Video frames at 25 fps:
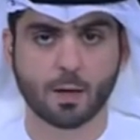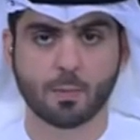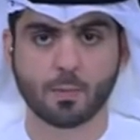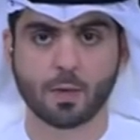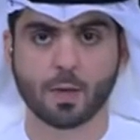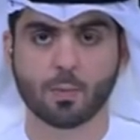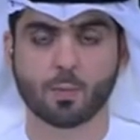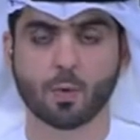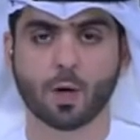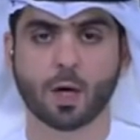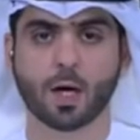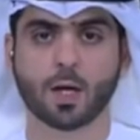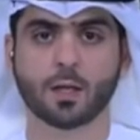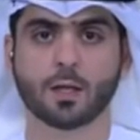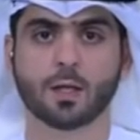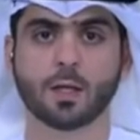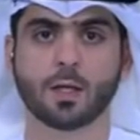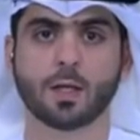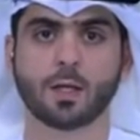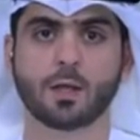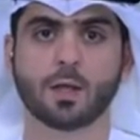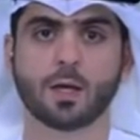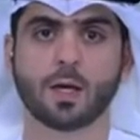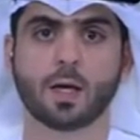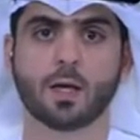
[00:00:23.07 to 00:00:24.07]

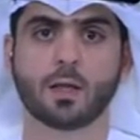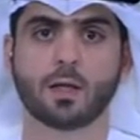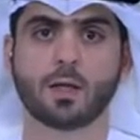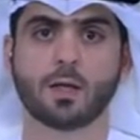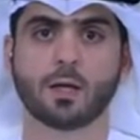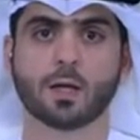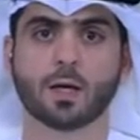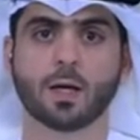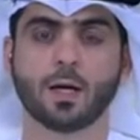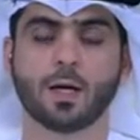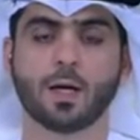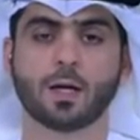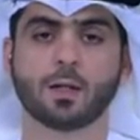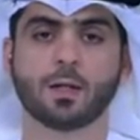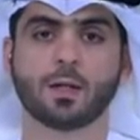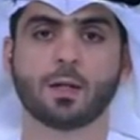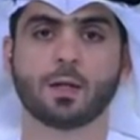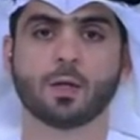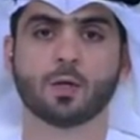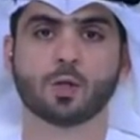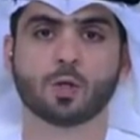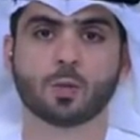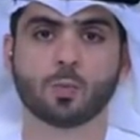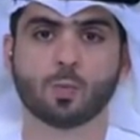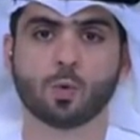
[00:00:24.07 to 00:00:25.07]
بمعدل ثلاث رحلات
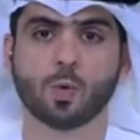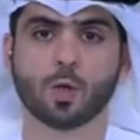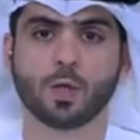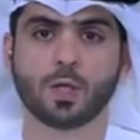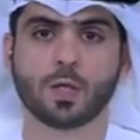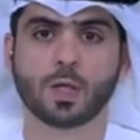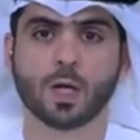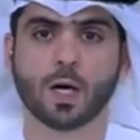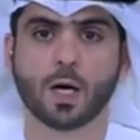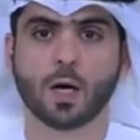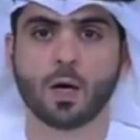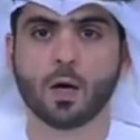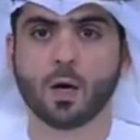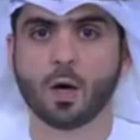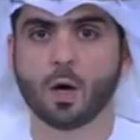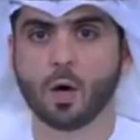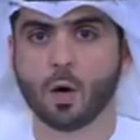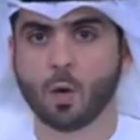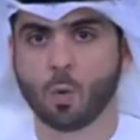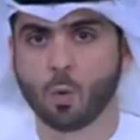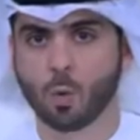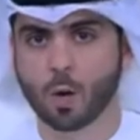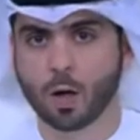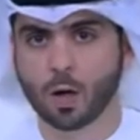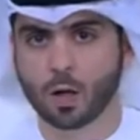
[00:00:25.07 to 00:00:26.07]
أسبوعية
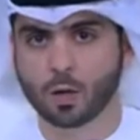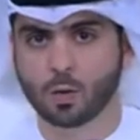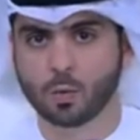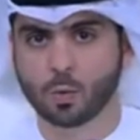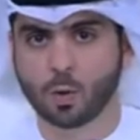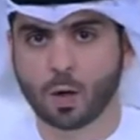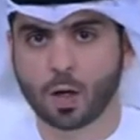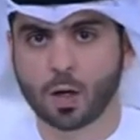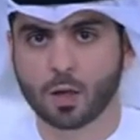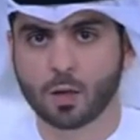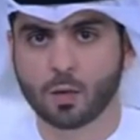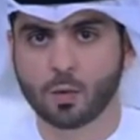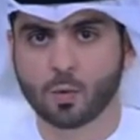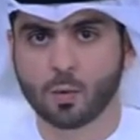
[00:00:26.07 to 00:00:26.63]
وتعد